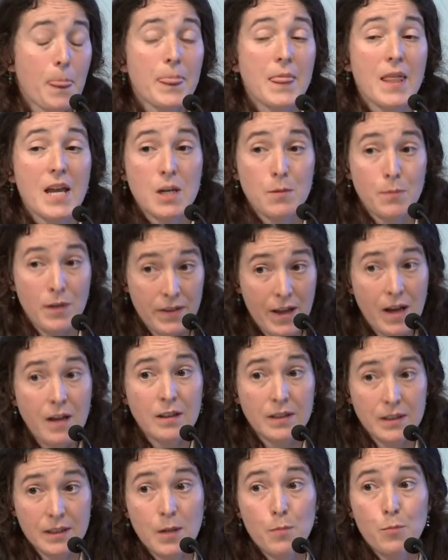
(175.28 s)
Es verdad
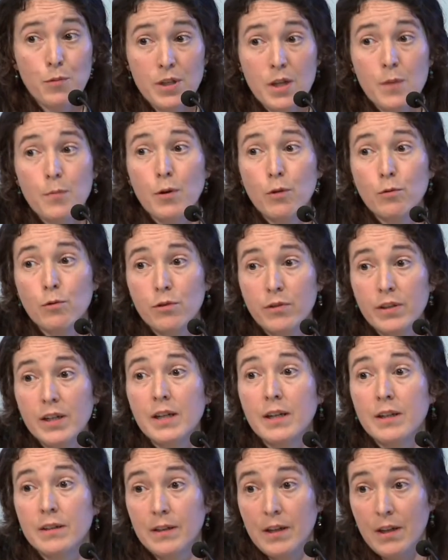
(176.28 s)
que puede
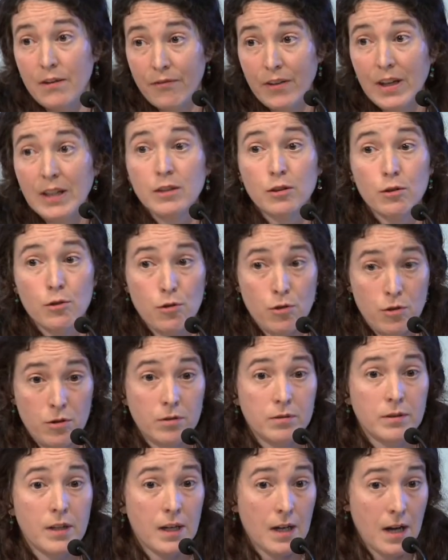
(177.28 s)
producir efectos
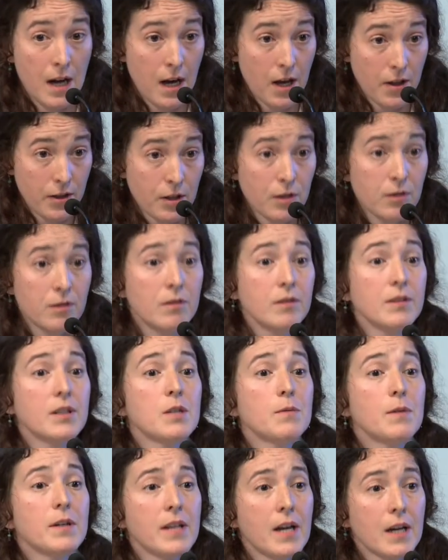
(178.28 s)
de relajación,
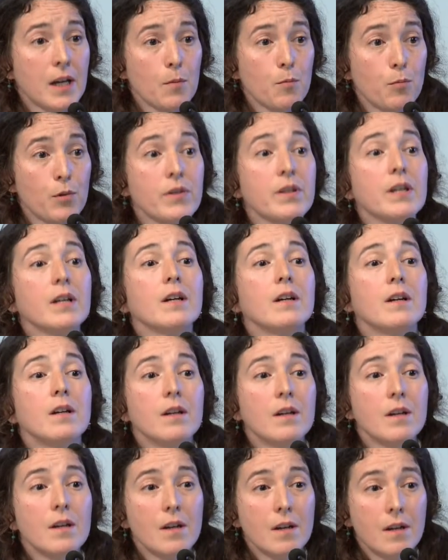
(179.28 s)
es verdad que puede
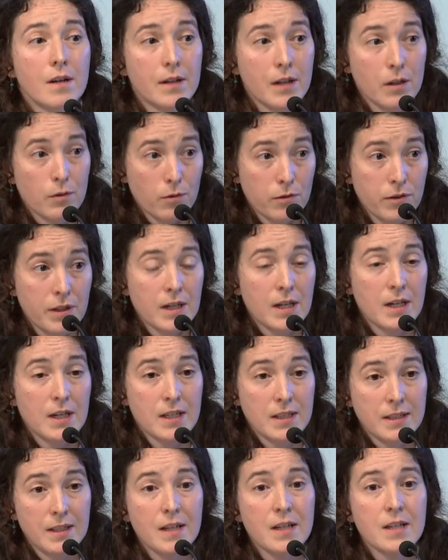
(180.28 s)
reducir el
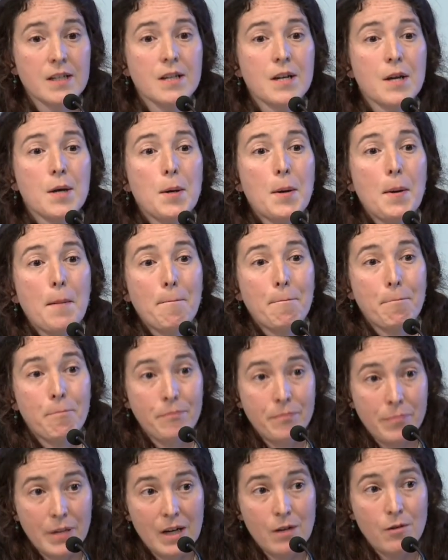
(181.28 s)
estrés,
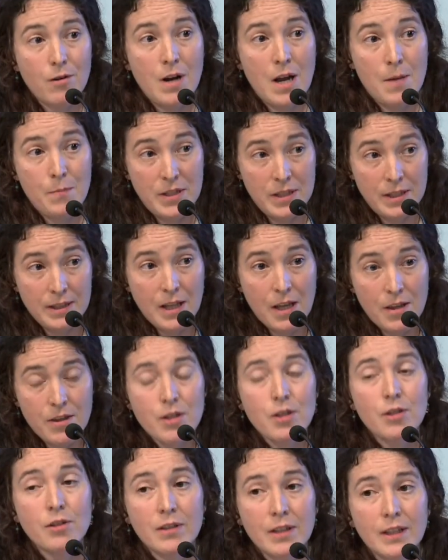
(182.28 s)
pero la
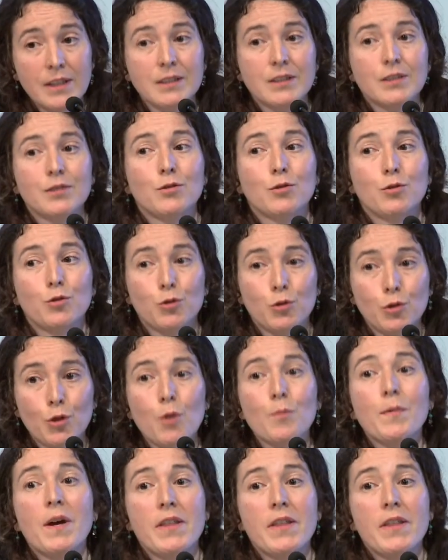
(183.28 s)
meditación es toma